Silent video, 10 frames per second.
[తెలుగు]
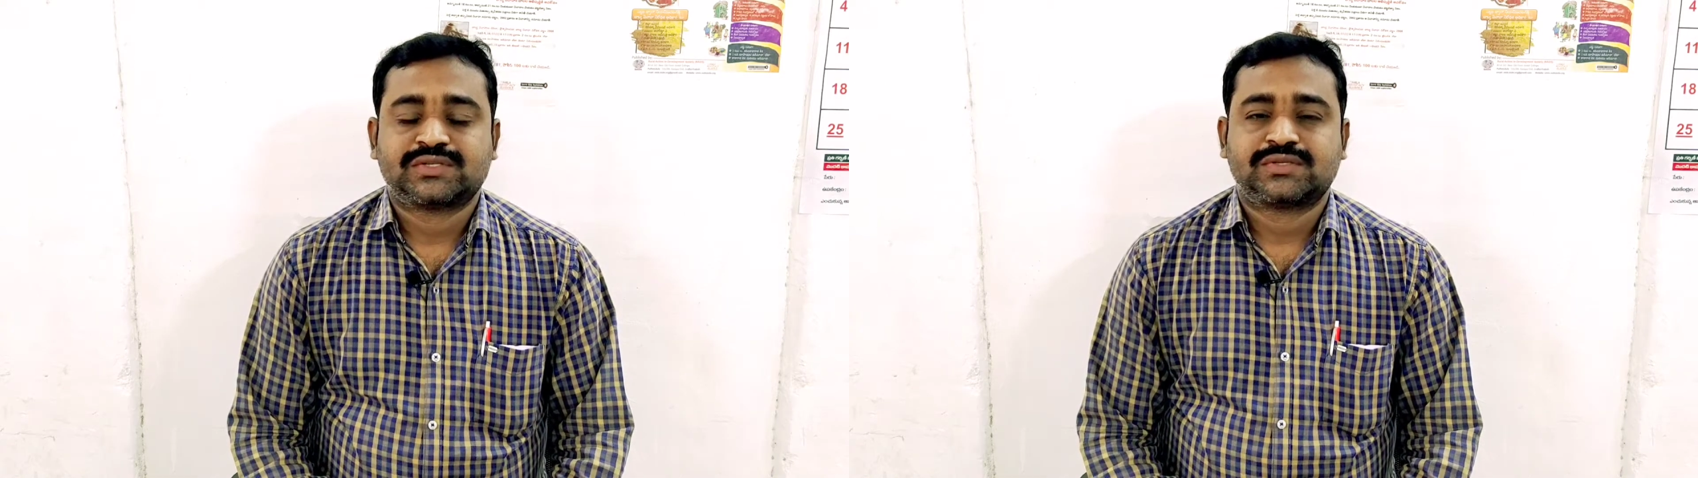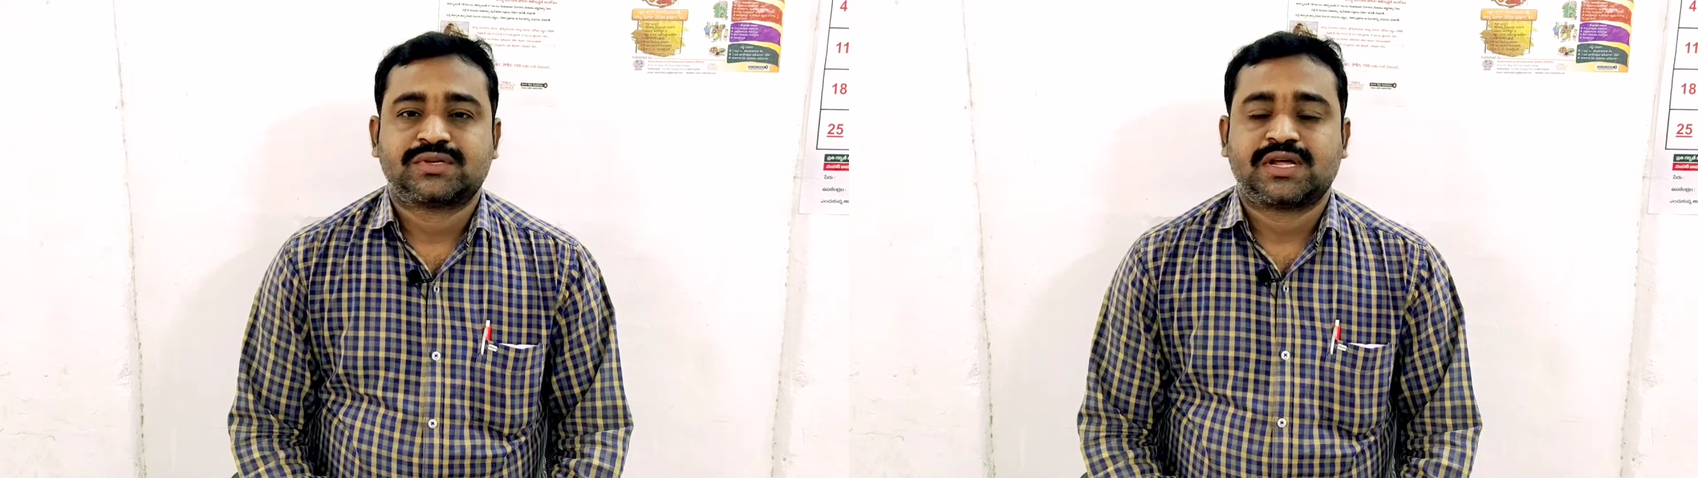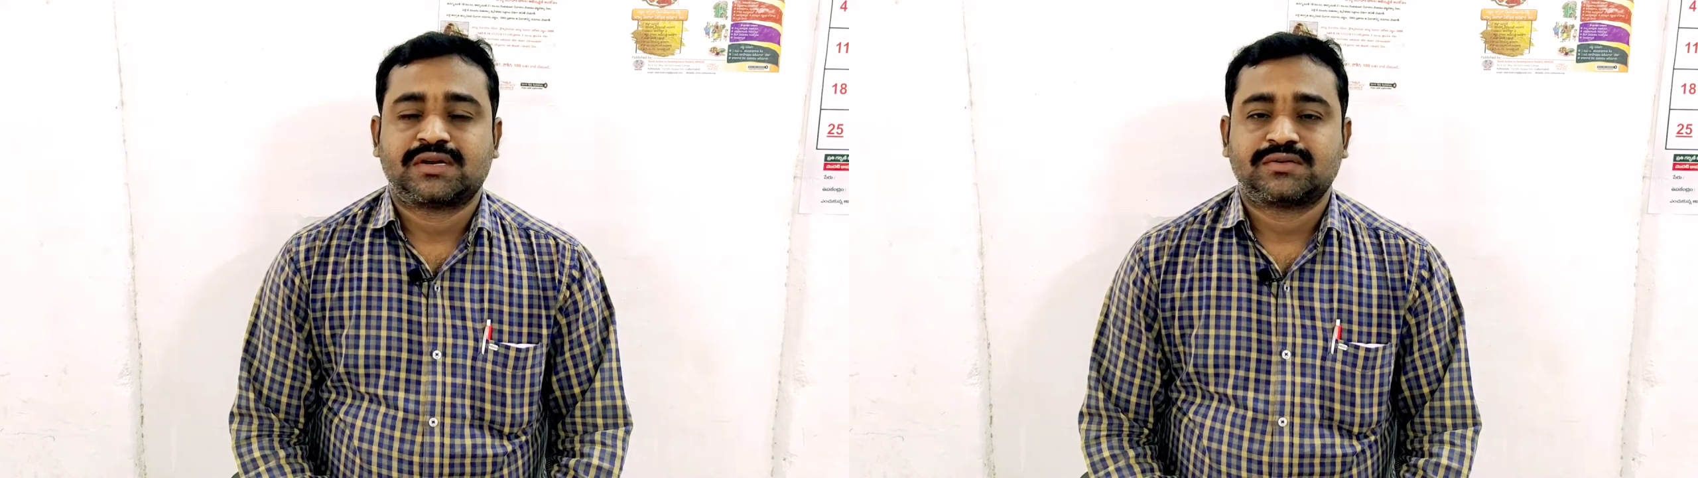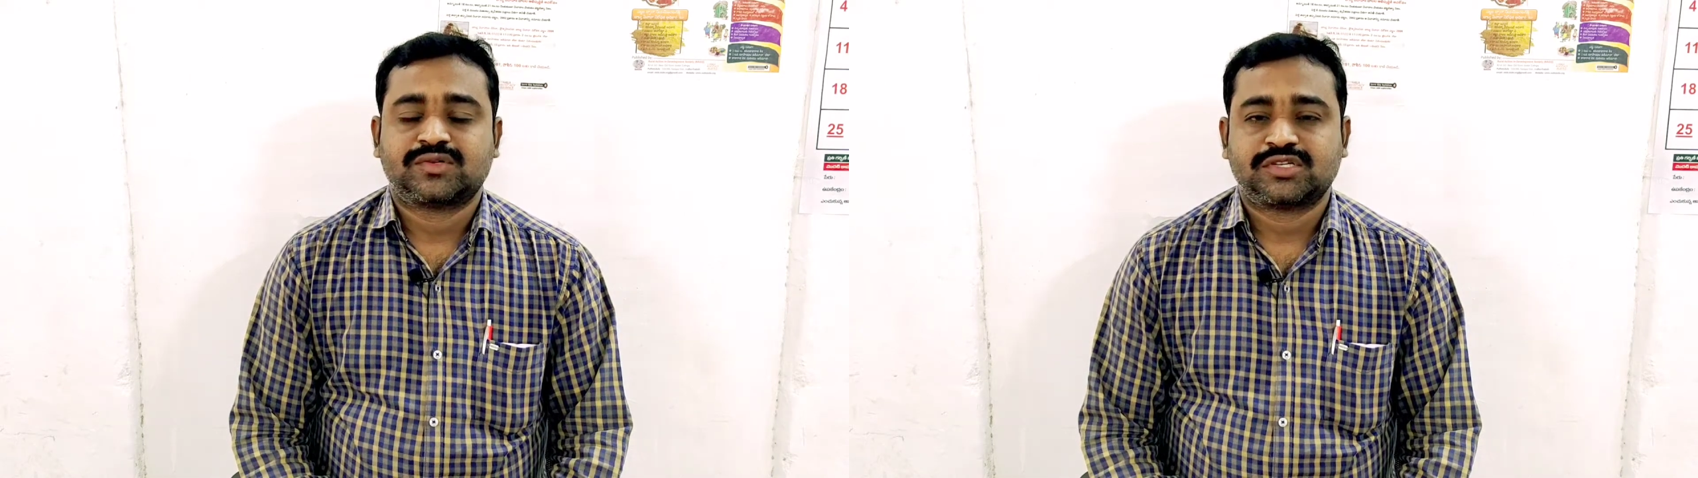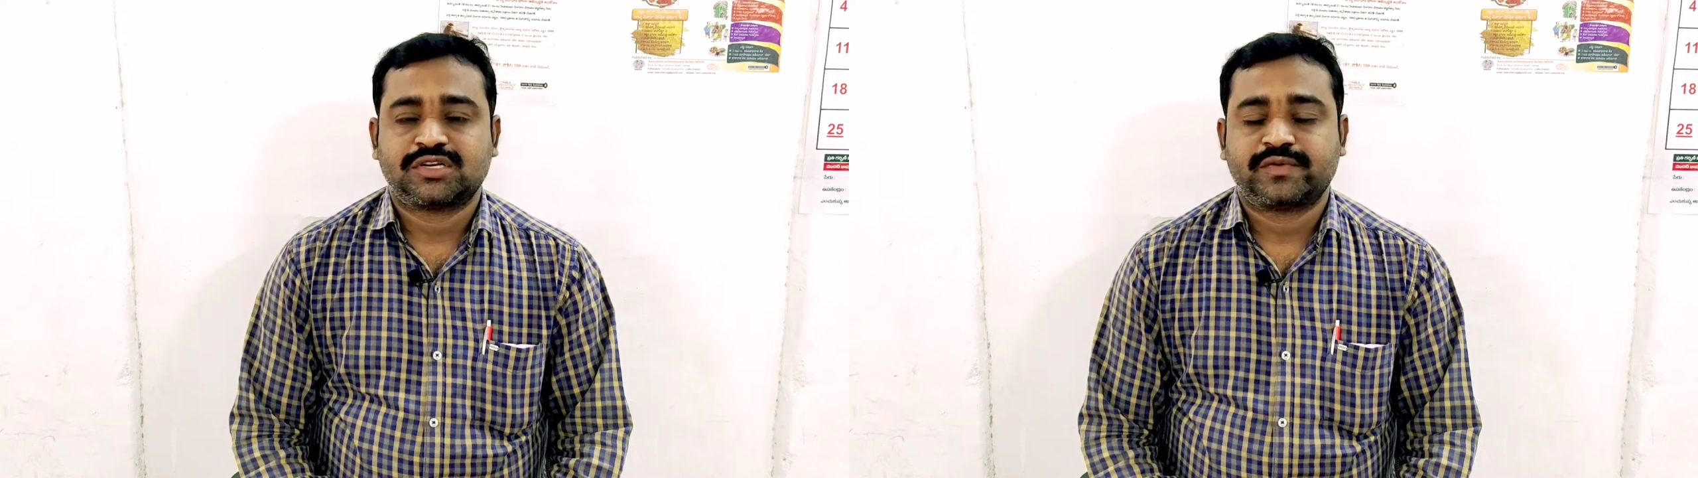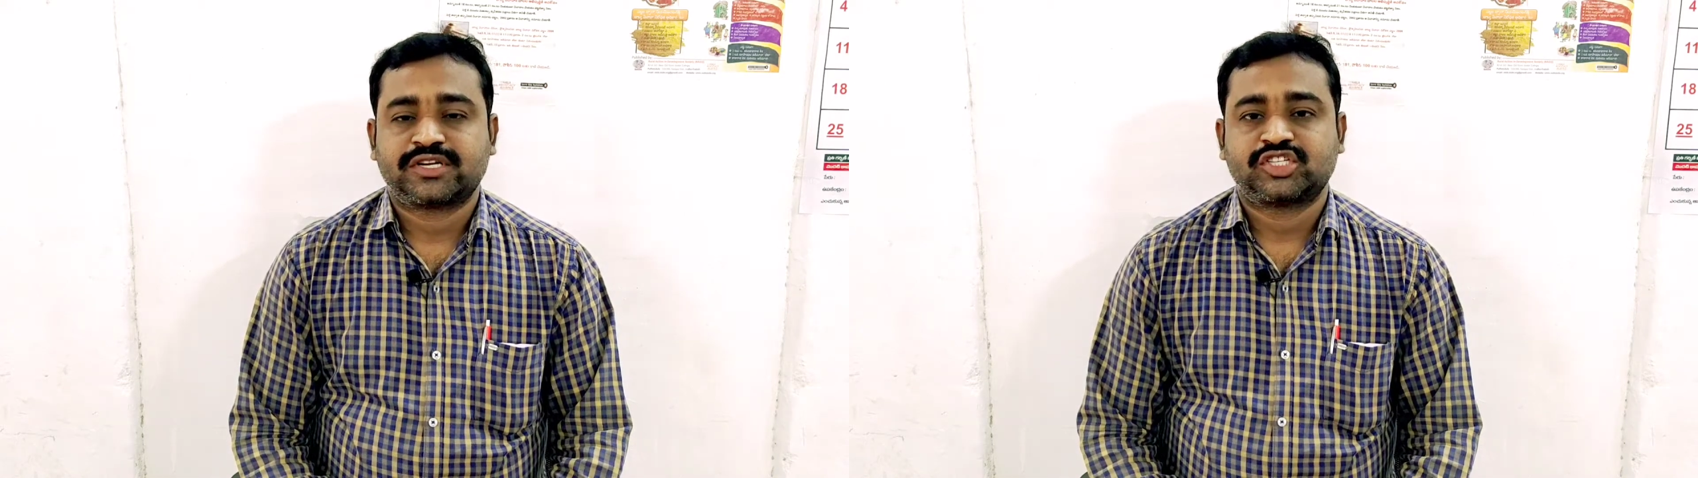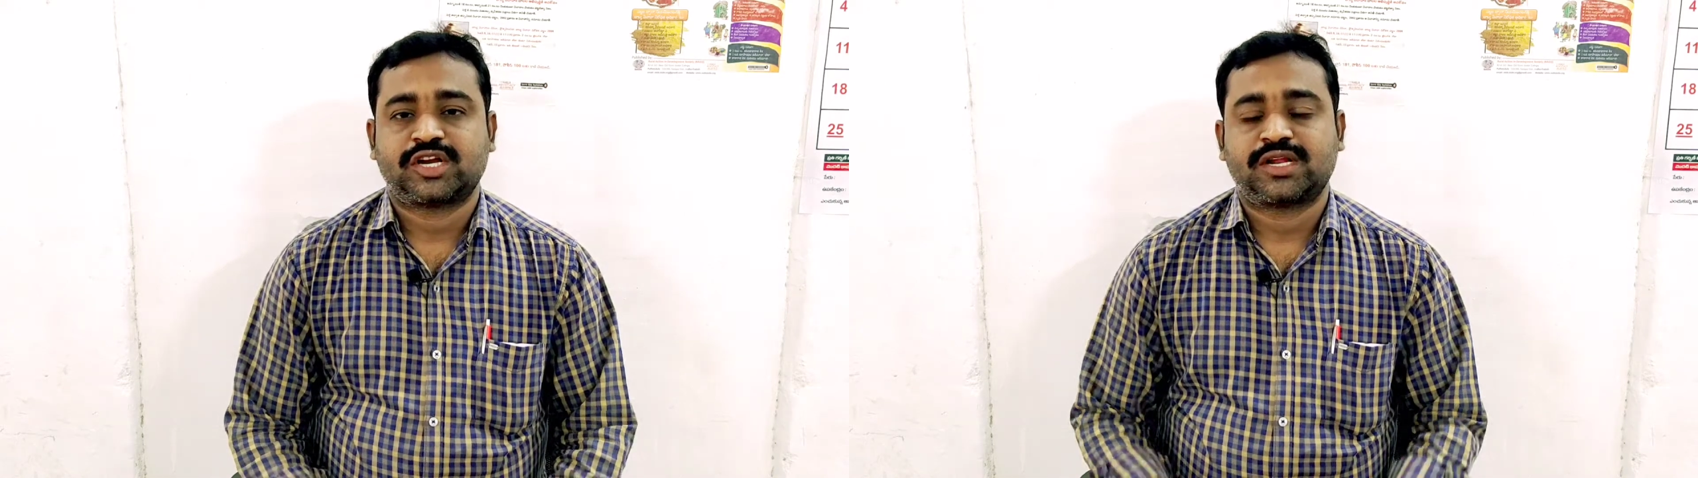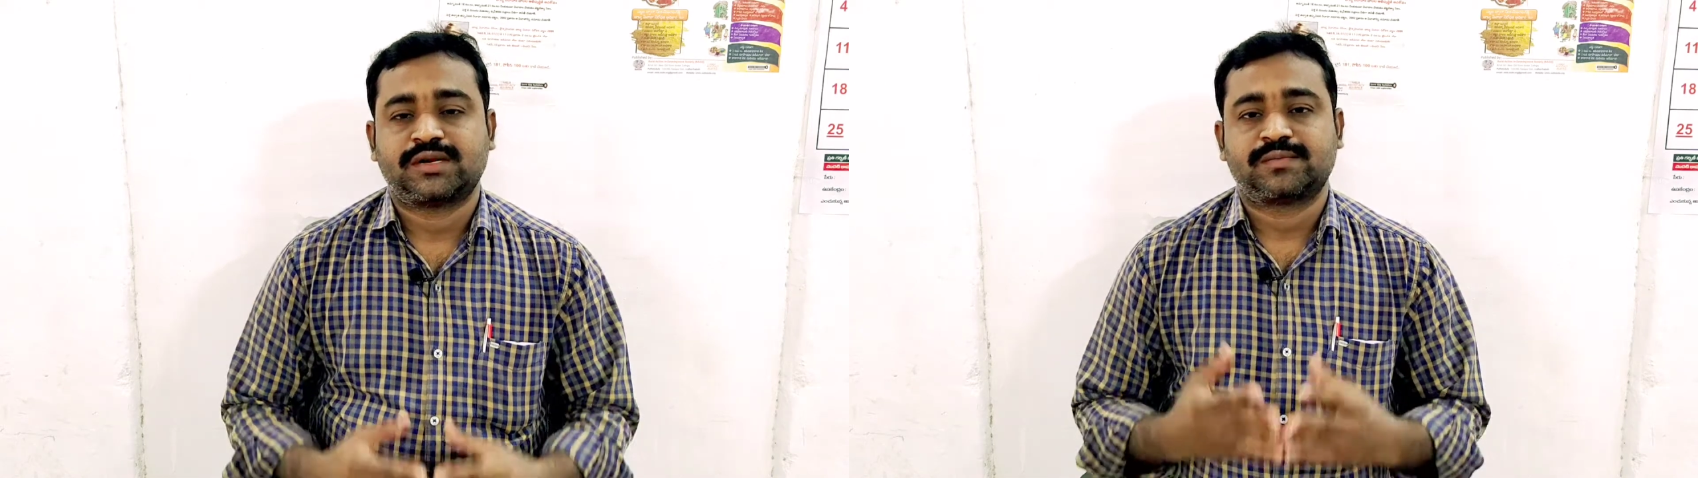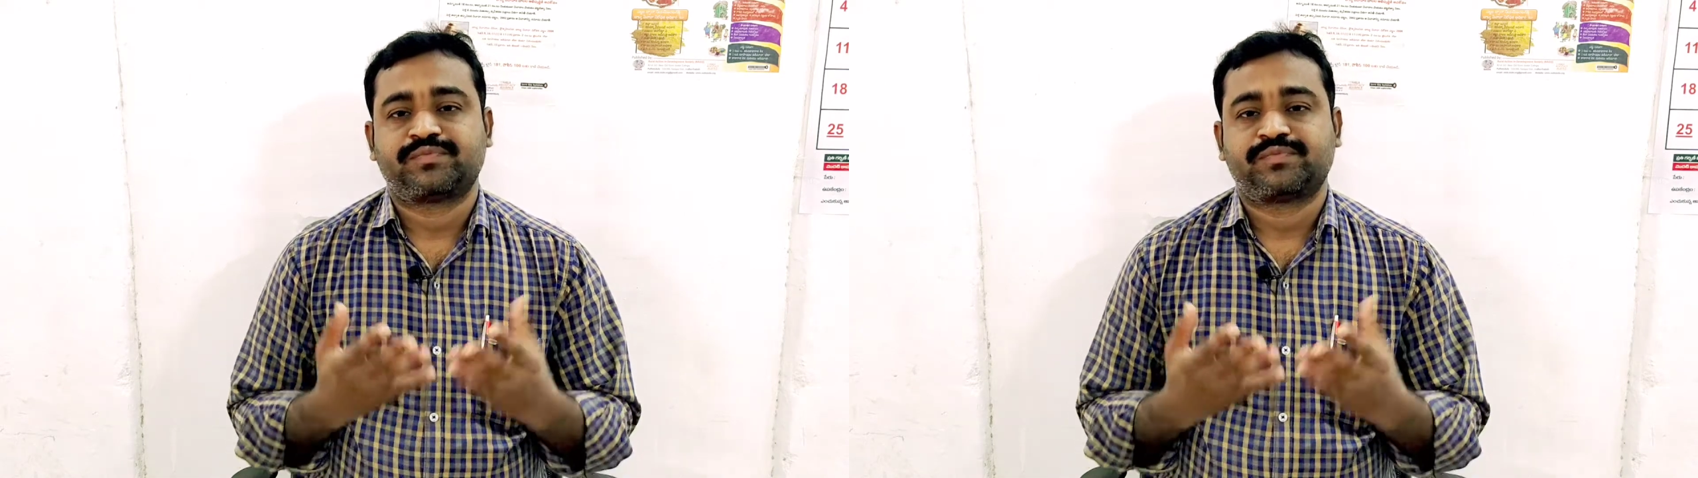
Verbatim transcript: చూస్తున్నారు సోషల్ వర్క్ ఛానల్